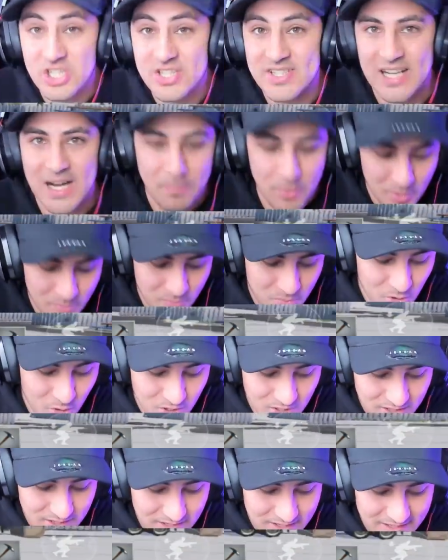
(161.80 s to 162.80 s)
ci sarà
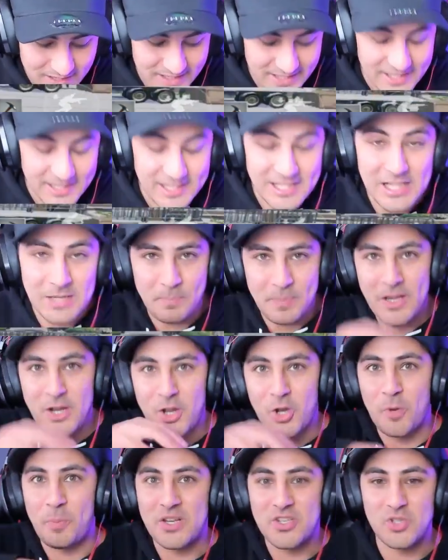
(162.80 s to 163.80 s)
proprio il
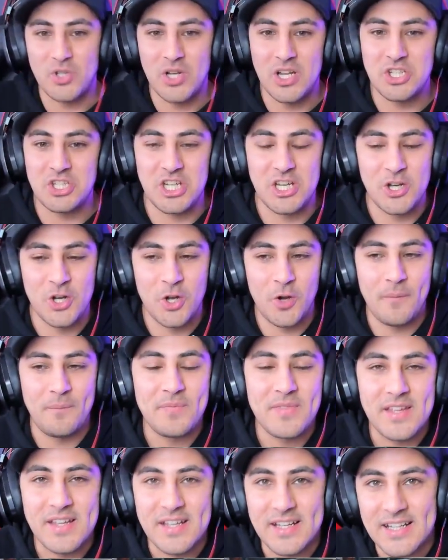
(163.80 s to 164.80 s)
piccolo personaggino
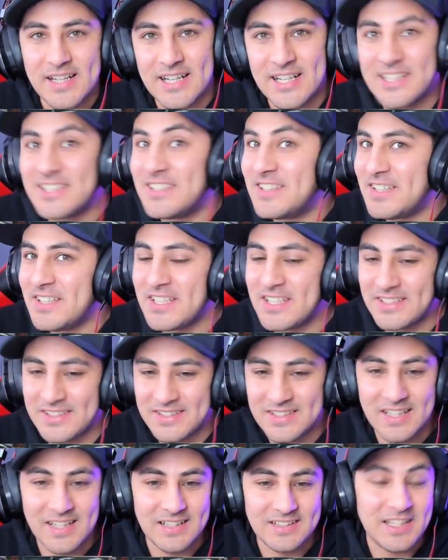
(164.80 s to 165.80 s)
eh, di,
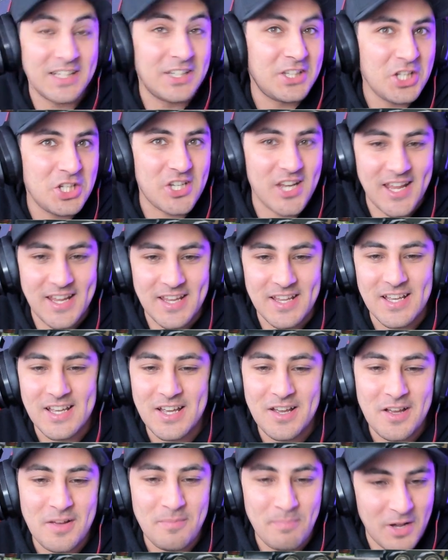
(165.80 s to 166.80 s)
de, del DJ
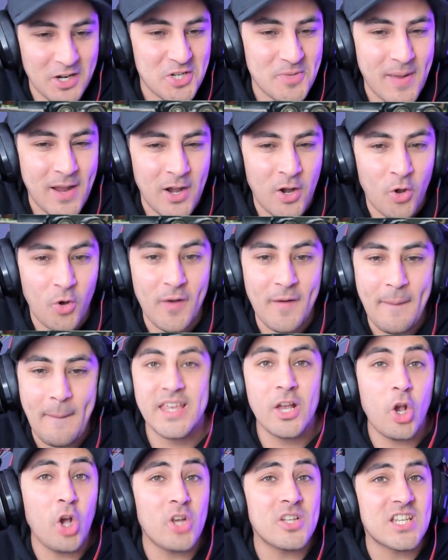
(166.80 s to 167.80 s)
marshmallow.
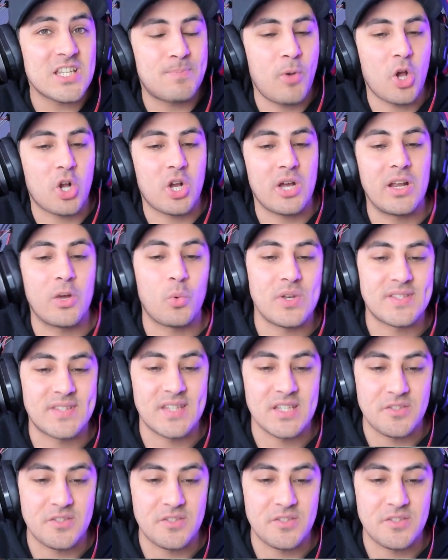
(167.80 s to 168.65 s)
Che cosa sbloccano queste